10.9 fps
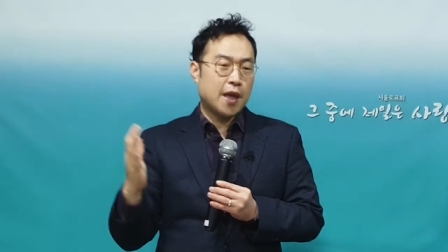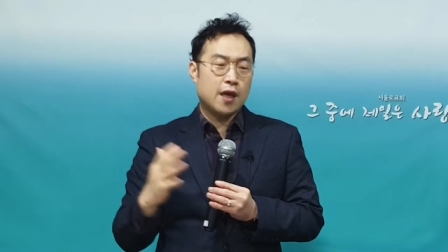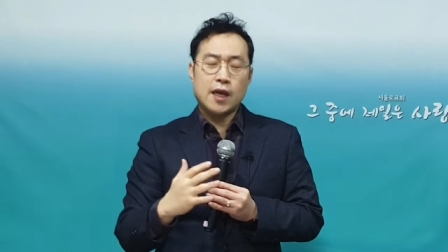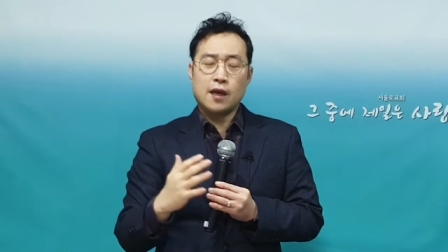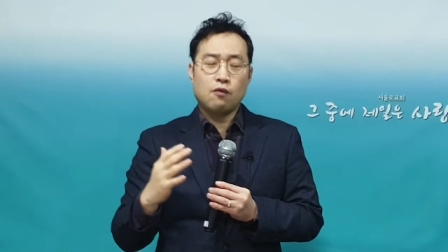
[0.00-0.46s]
영적인
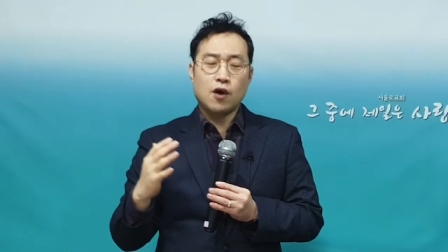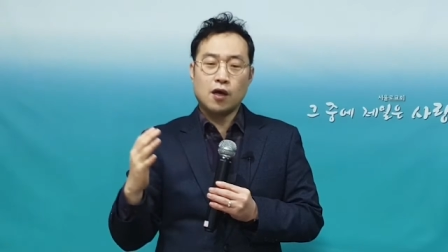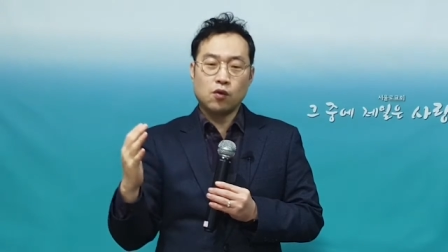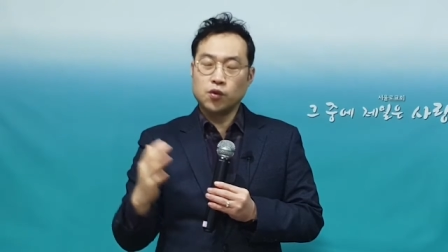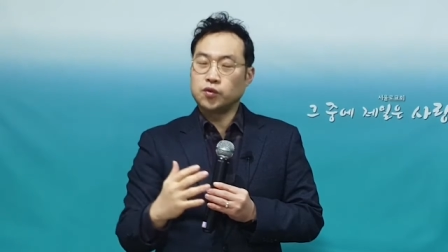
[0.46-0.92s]

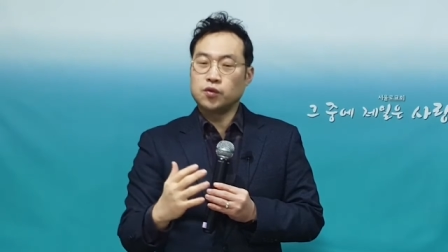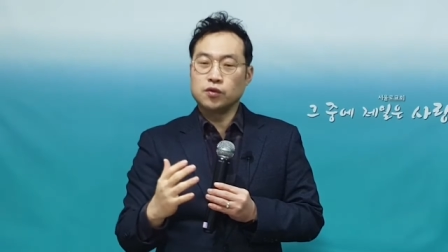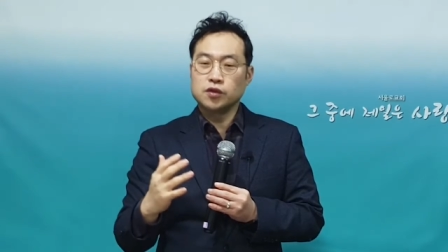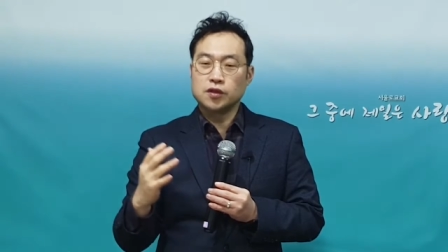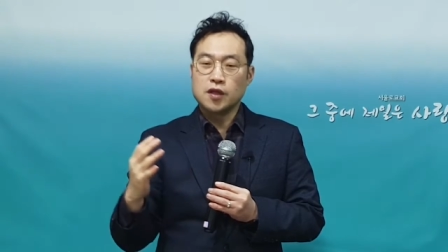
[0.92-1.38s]
폐해와
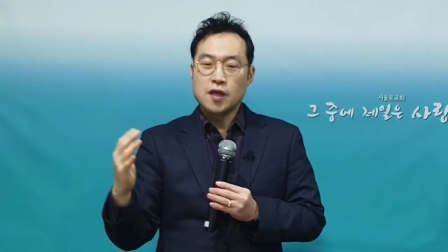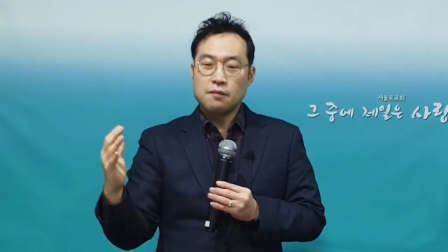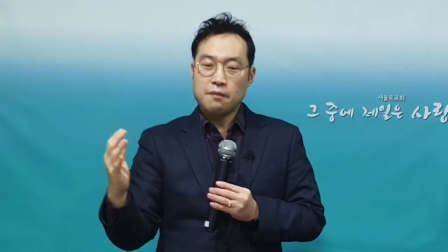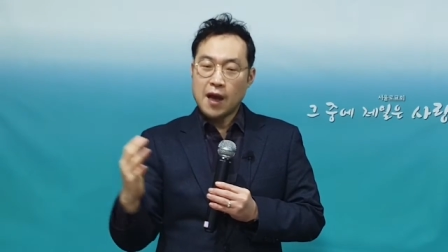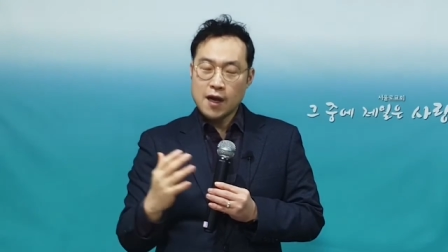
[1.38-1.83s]
고통은
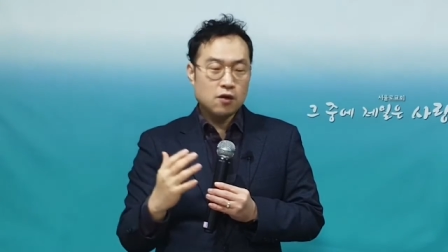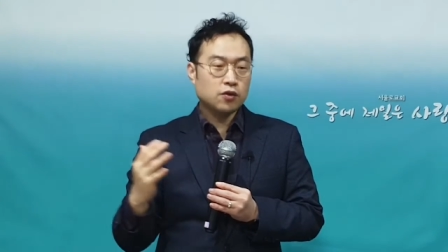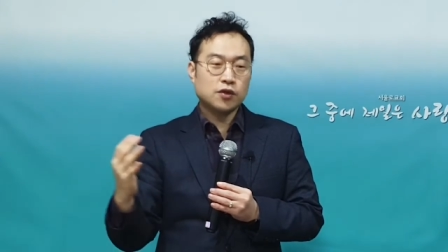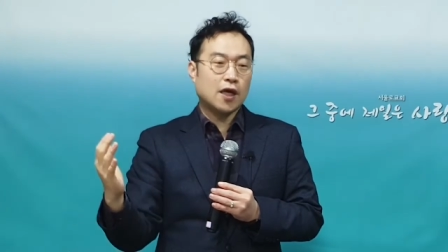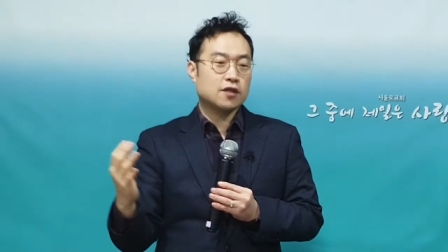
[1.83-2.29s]

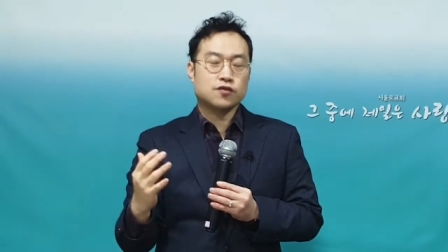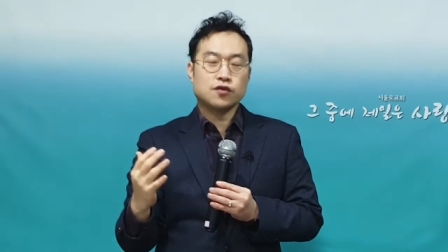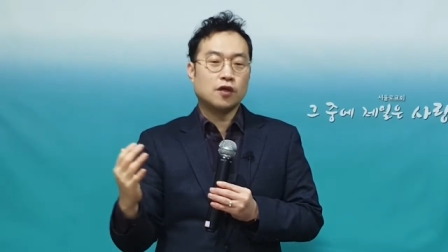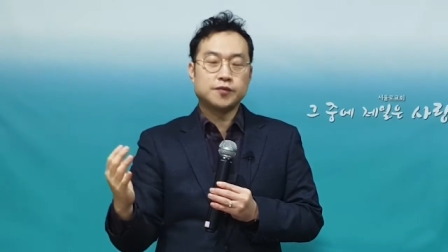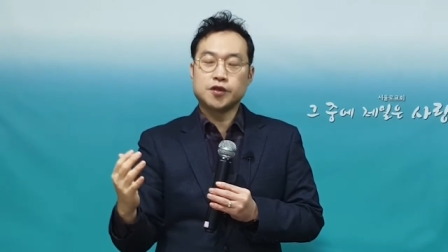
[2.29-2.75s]
말로 다
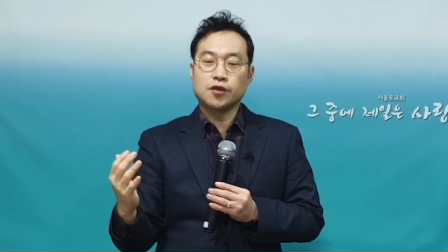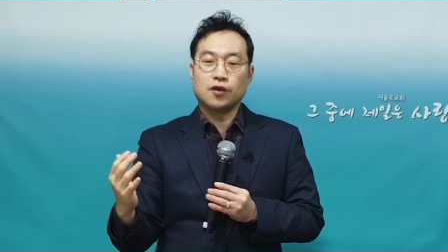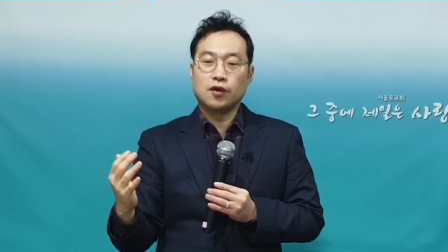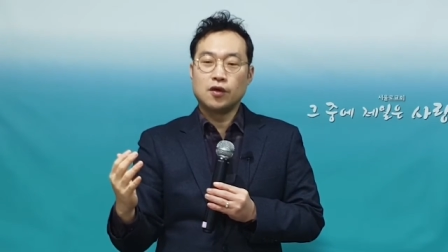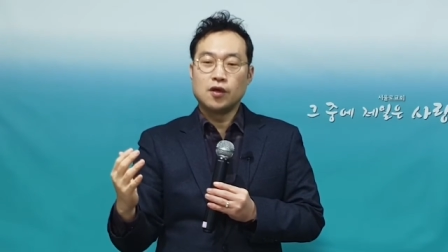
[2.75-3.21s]
할 수가
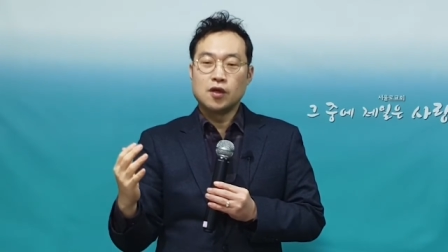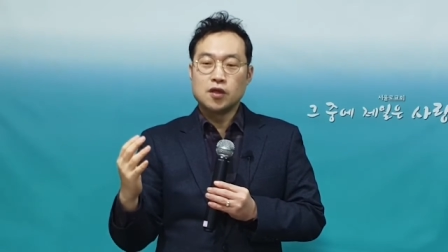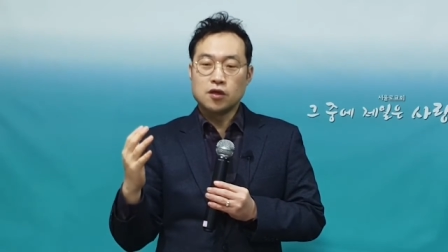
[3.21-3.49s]
없죠.